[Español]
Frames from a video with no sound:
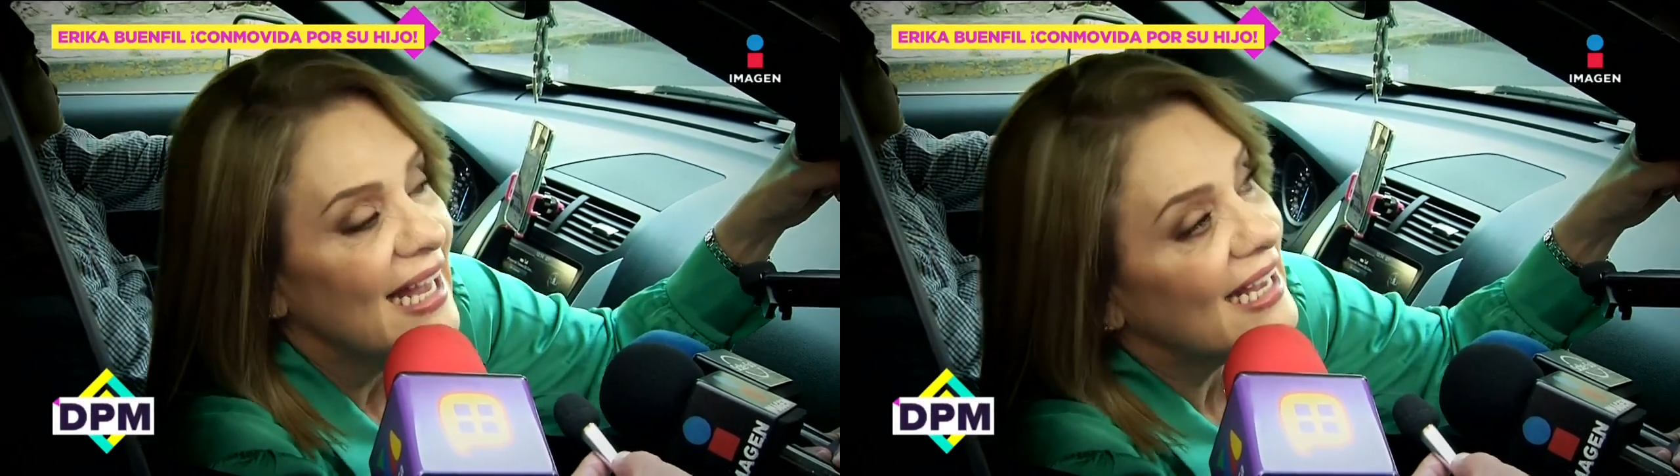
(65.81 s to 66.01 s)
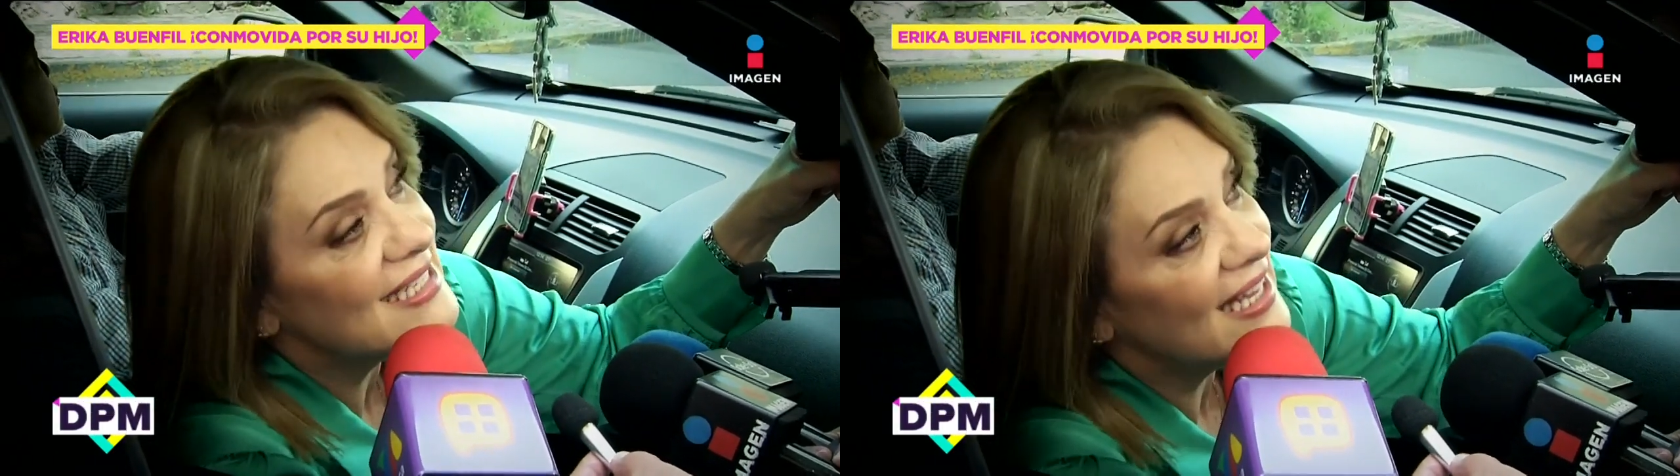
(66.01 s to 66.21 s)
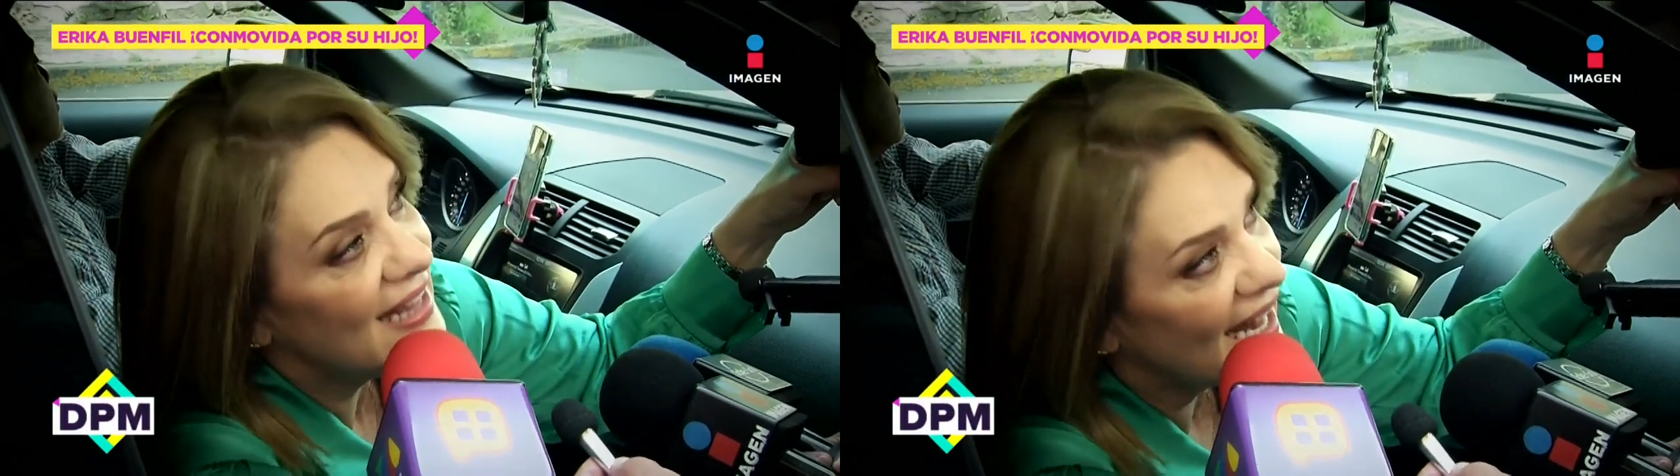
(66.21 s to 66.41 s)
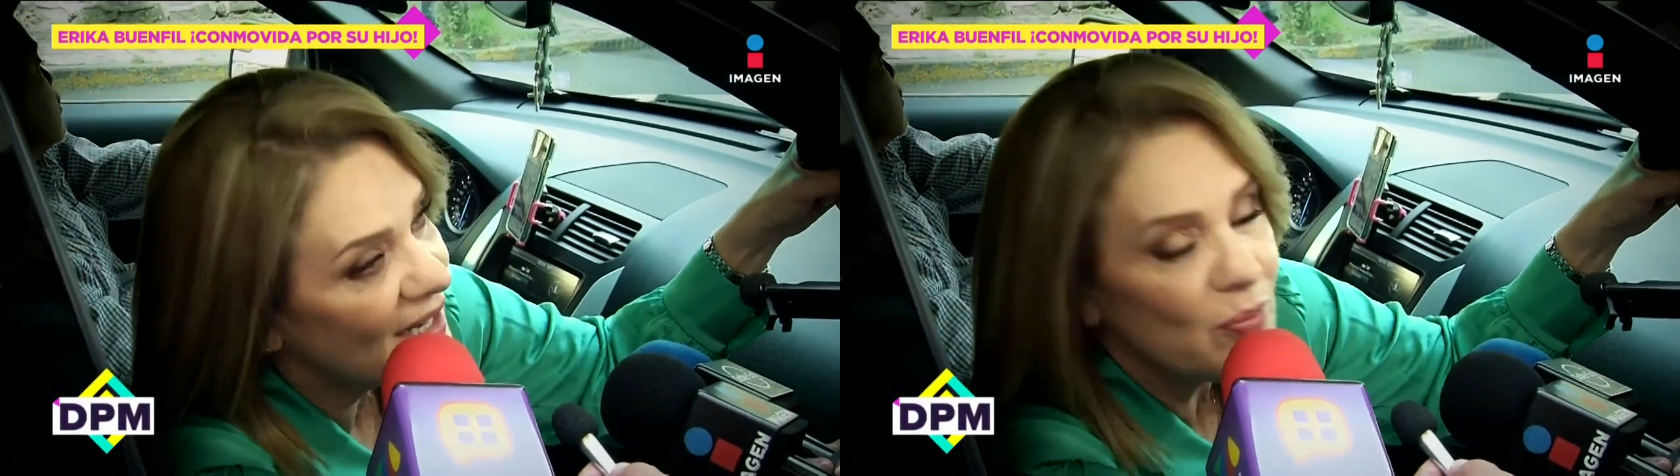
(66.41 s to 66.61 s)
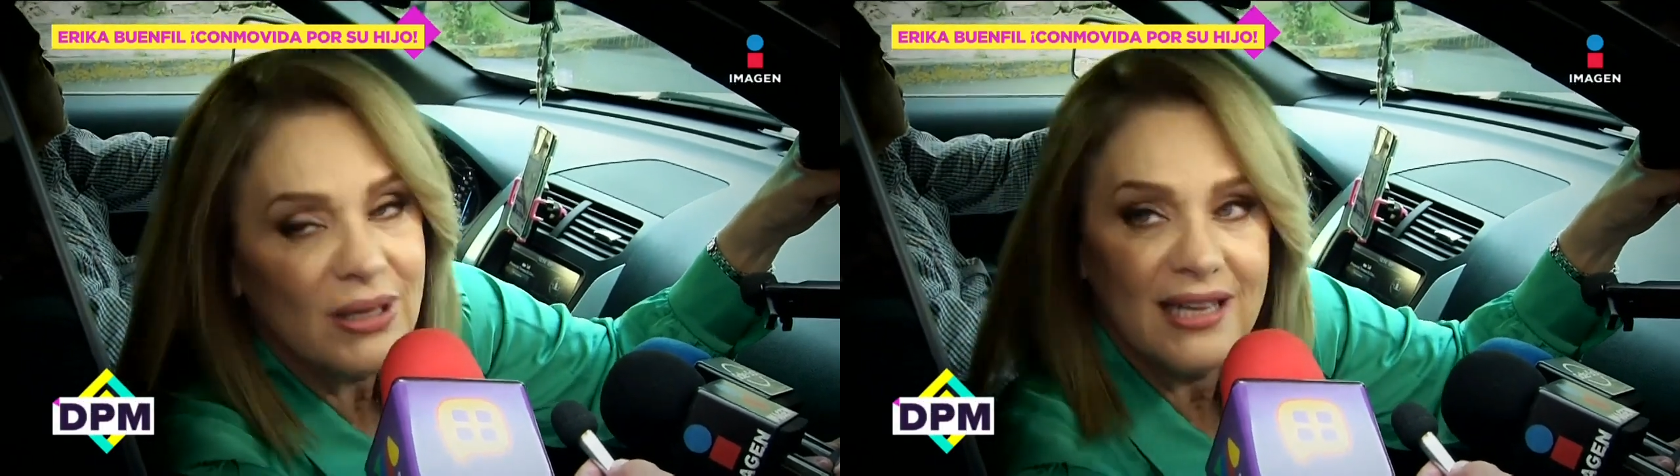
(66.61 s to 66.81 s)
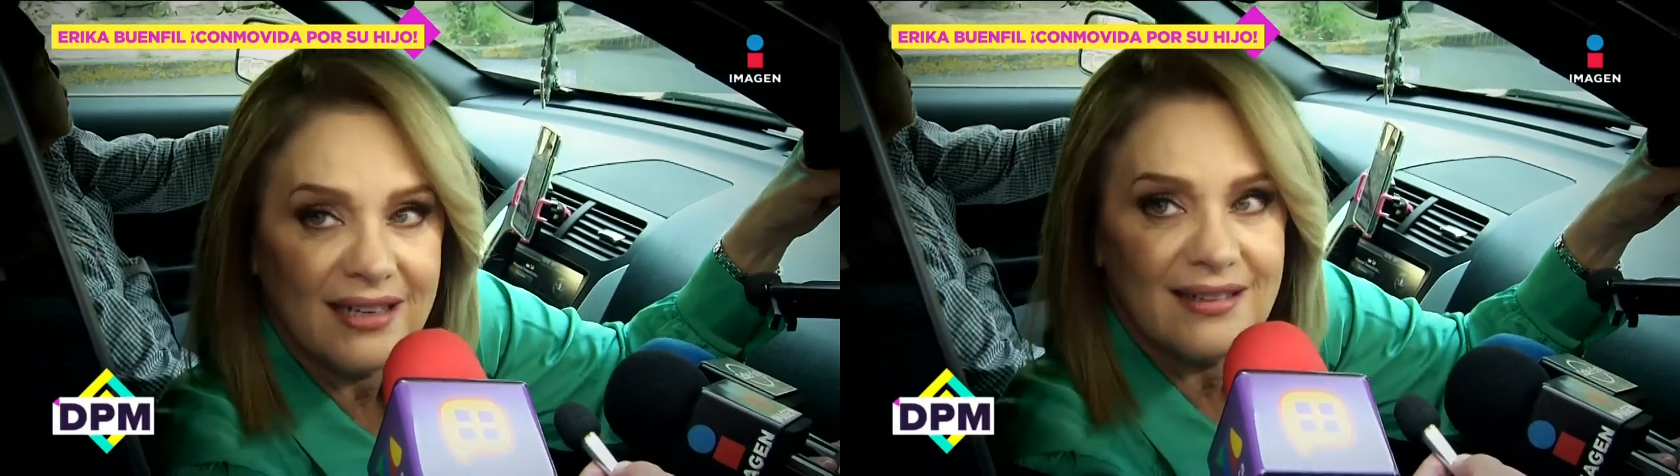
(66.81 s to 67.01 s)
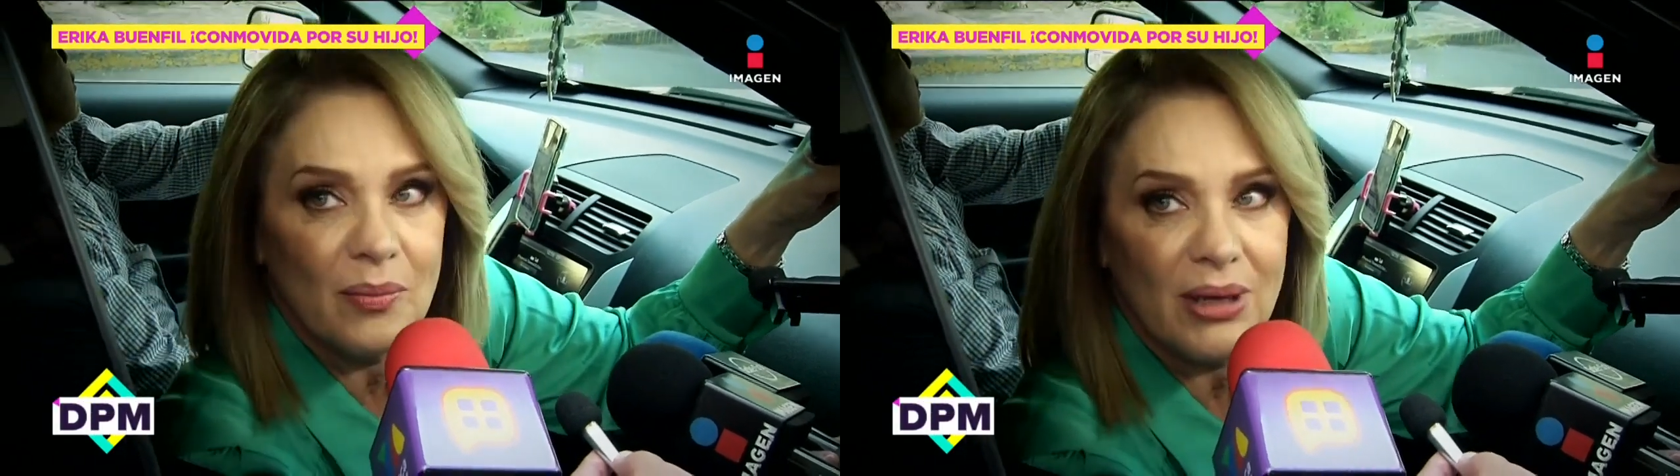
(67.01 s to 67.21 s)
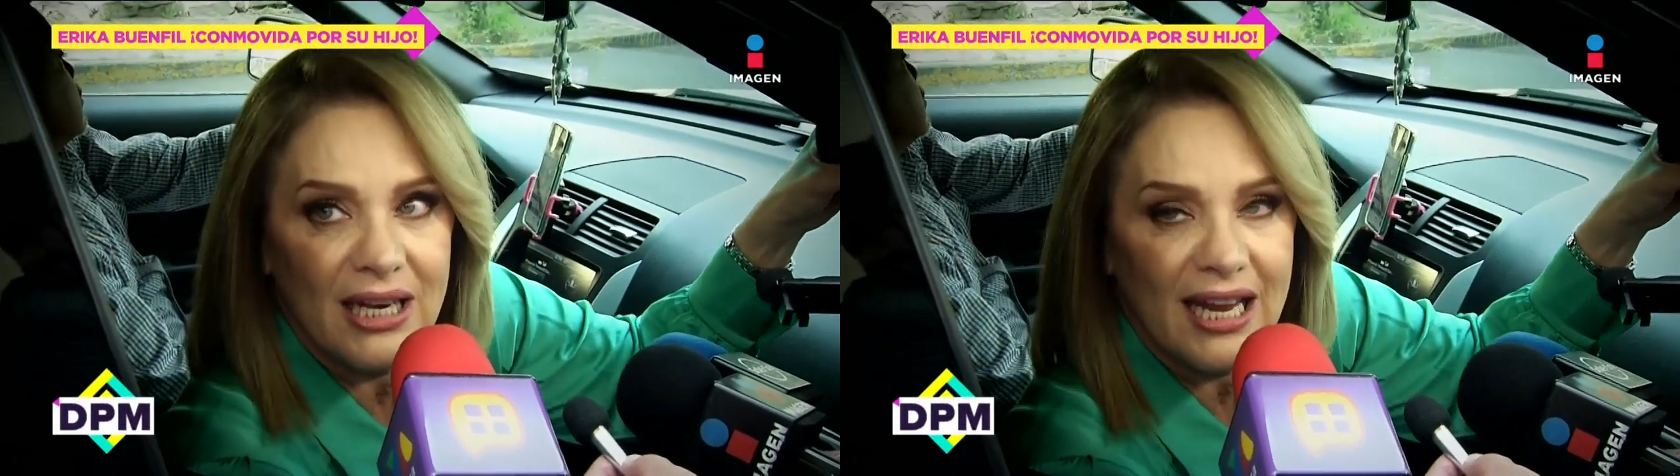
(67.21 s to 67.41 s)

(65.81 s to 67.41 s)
que se dé a respetar también